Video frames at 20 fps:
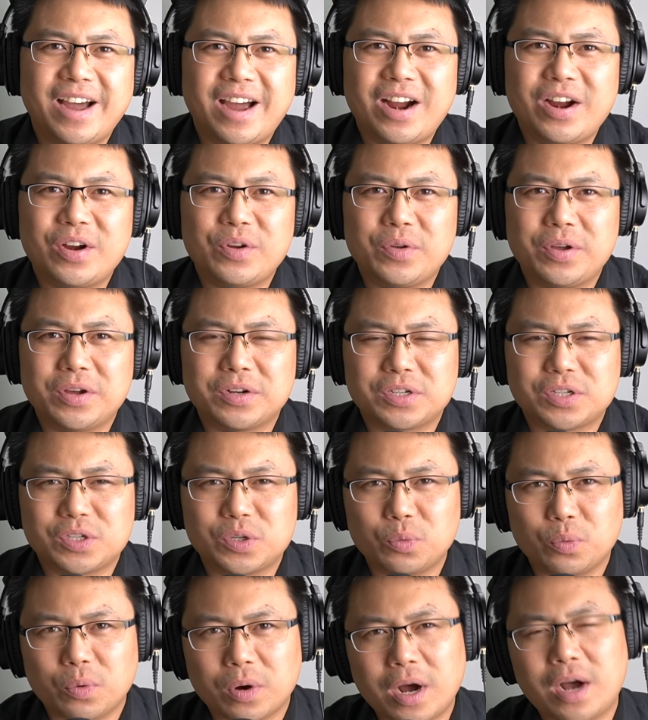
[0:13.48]
二月十
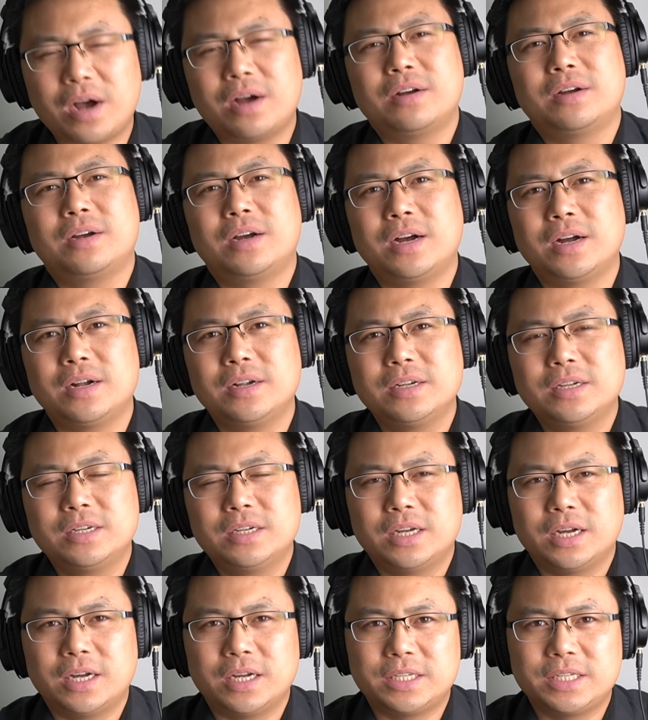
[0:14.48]
五号啊。
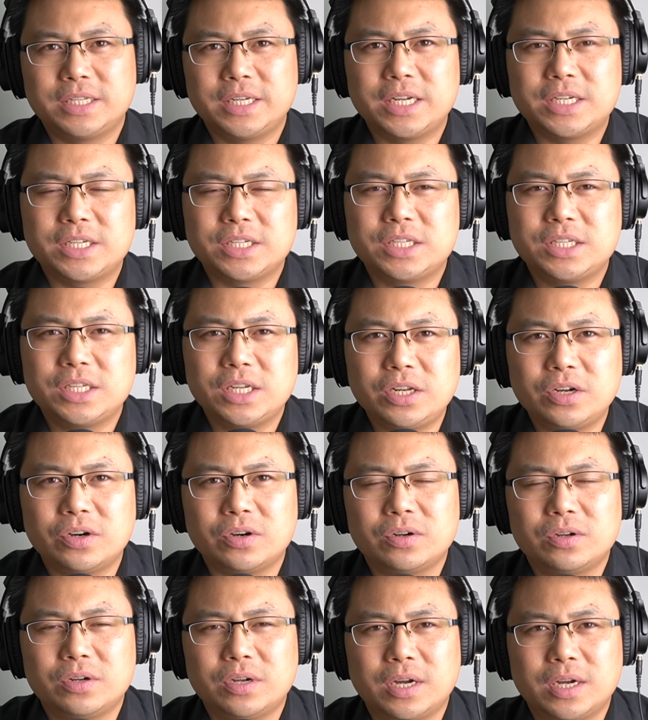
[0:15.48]
呃，今天是星期六
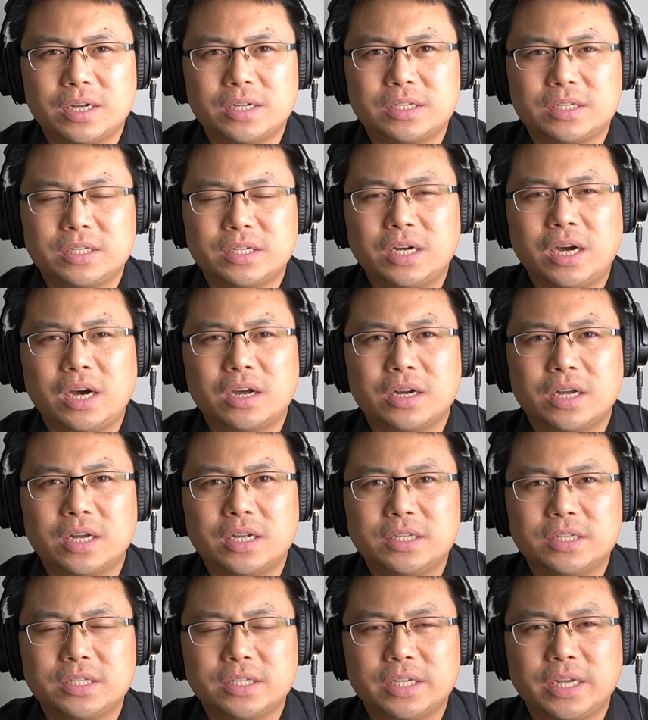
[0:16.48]
啊，正好呢，
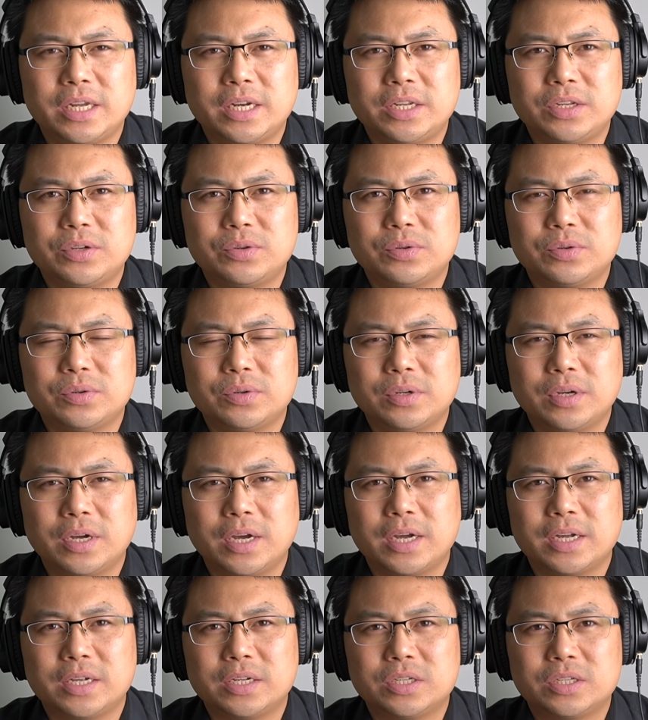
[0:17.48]
今天利用
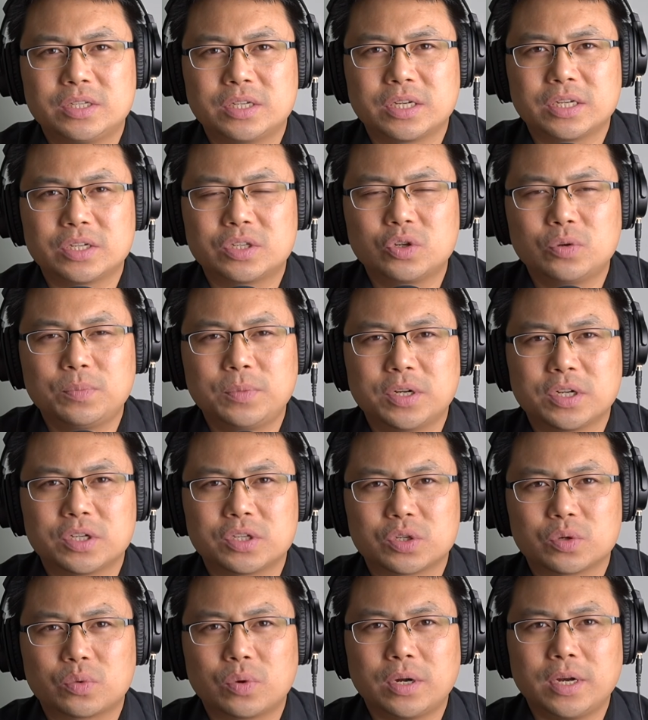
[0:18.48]
呃这个周末的
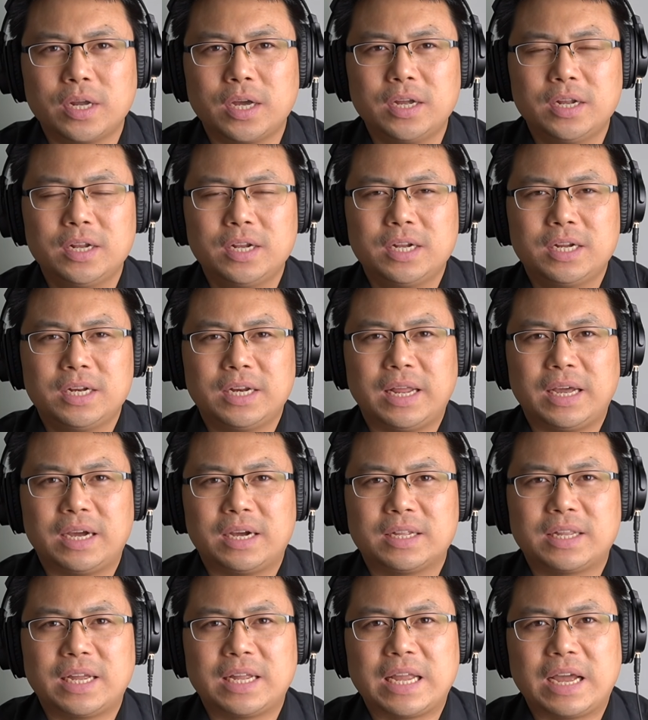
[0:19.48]
时光呢，来
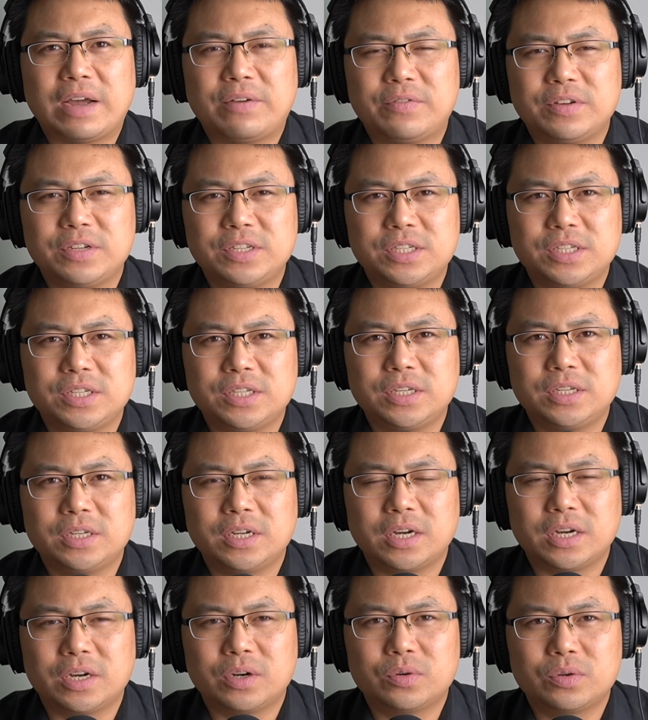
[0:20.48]
和大家分析
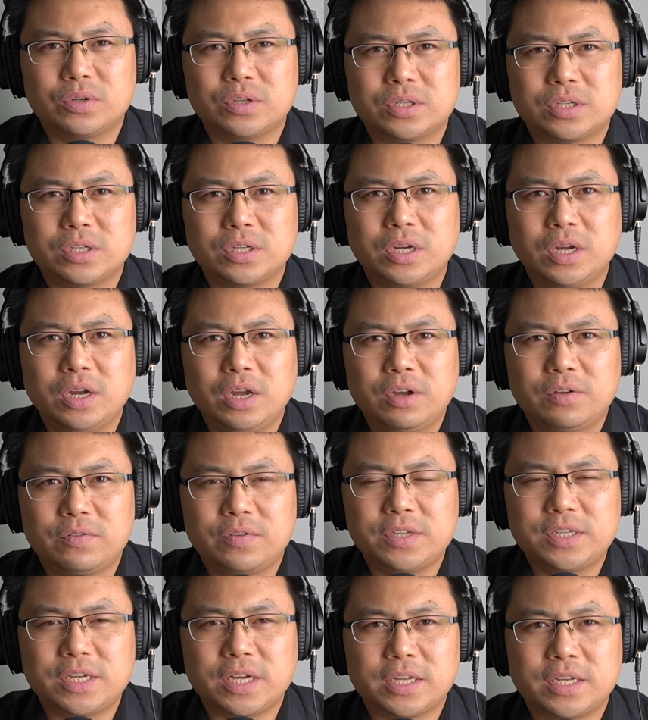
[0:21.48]
啊，或者是
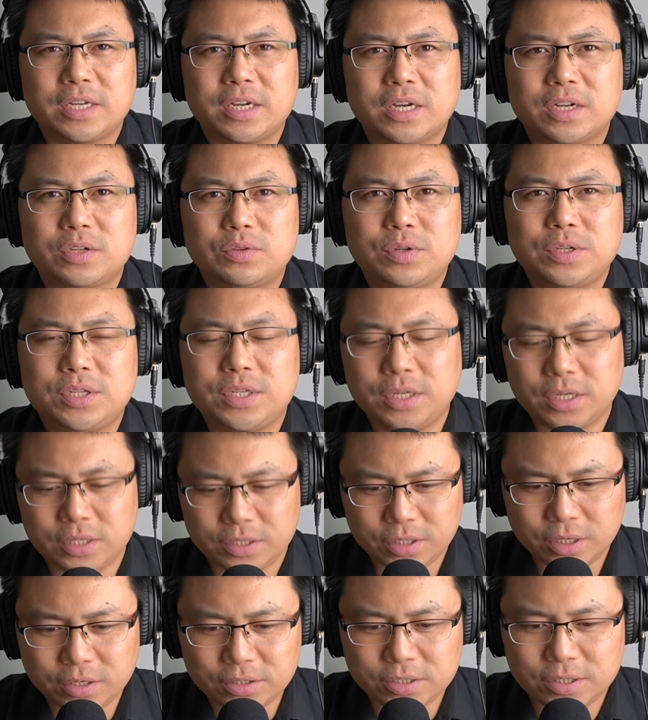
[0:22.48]
分享一个最新的
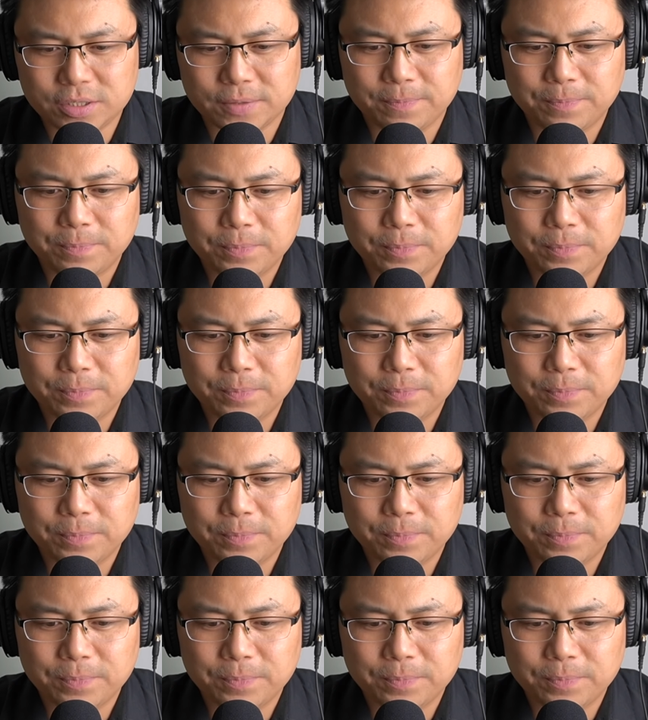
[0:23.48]
消息。